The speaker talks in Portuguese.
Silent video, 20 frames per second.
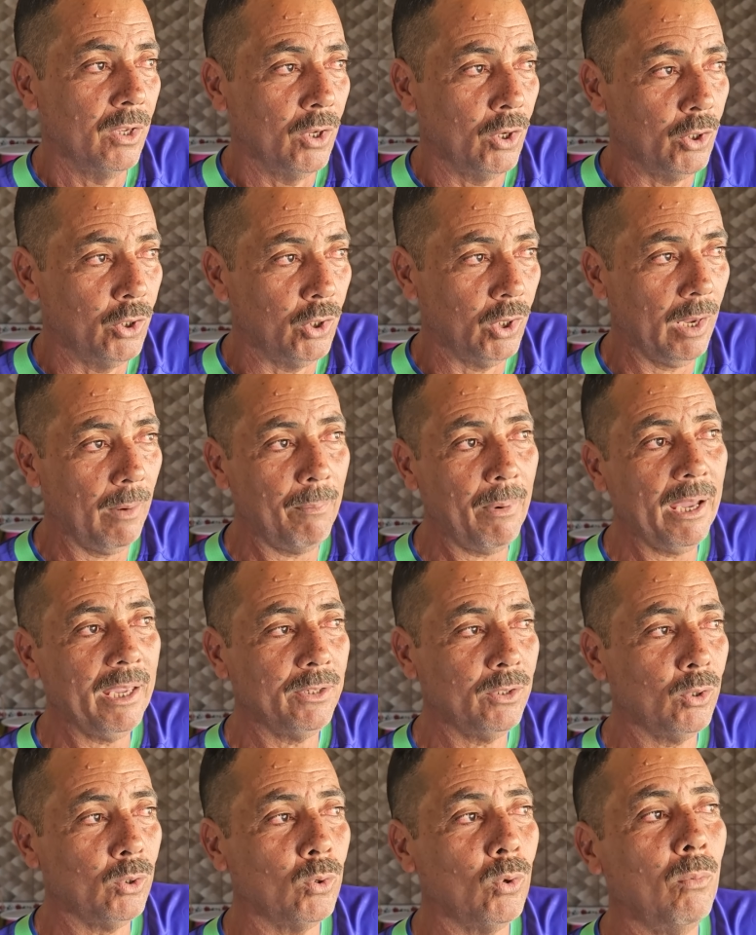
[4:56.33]
Eu digo,
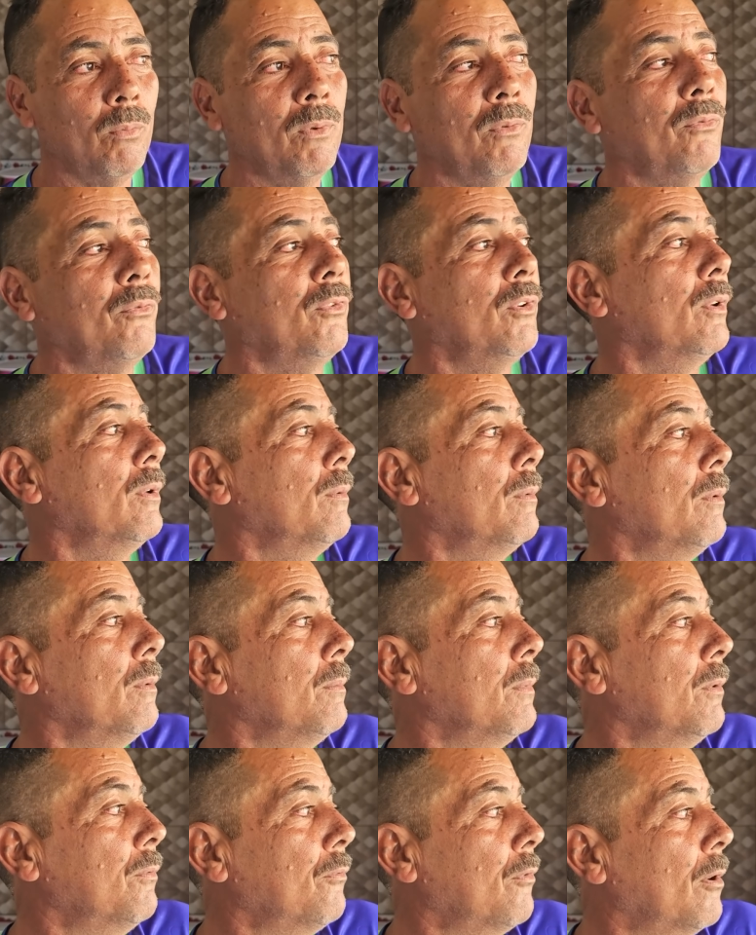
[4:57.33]
rapaz, eu tô me,
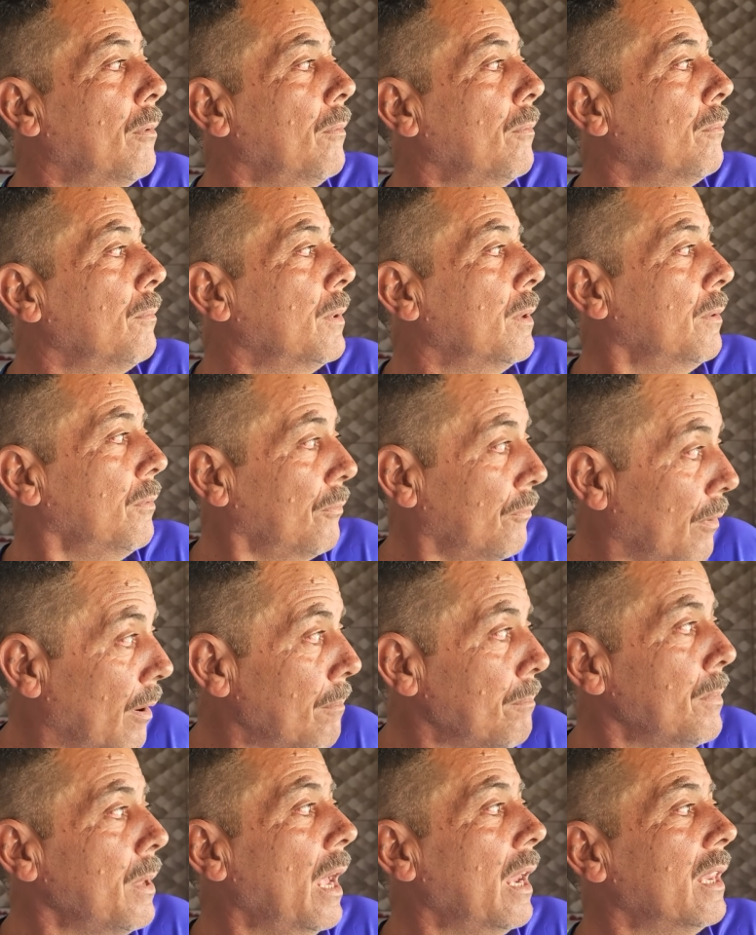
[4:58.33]
me, me
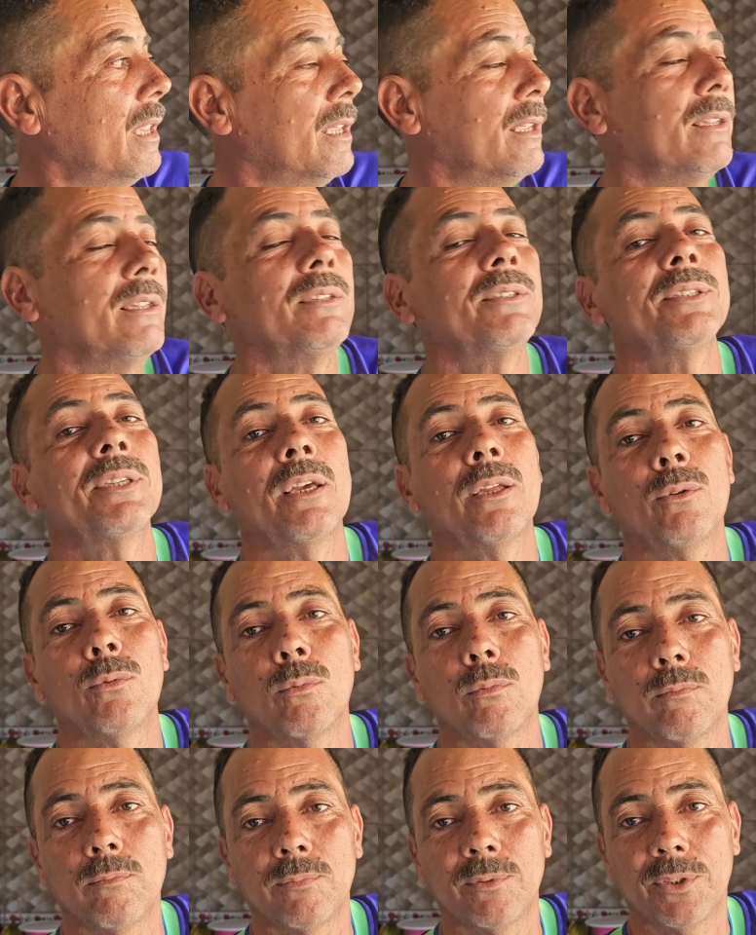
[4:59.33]
familiarizando
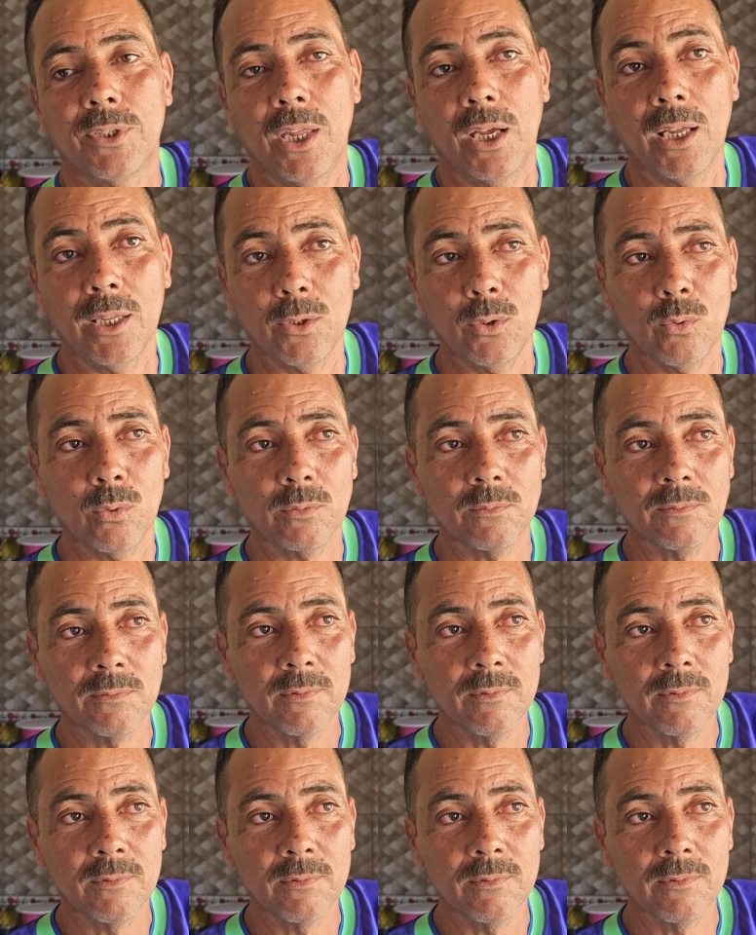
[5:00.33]
tanto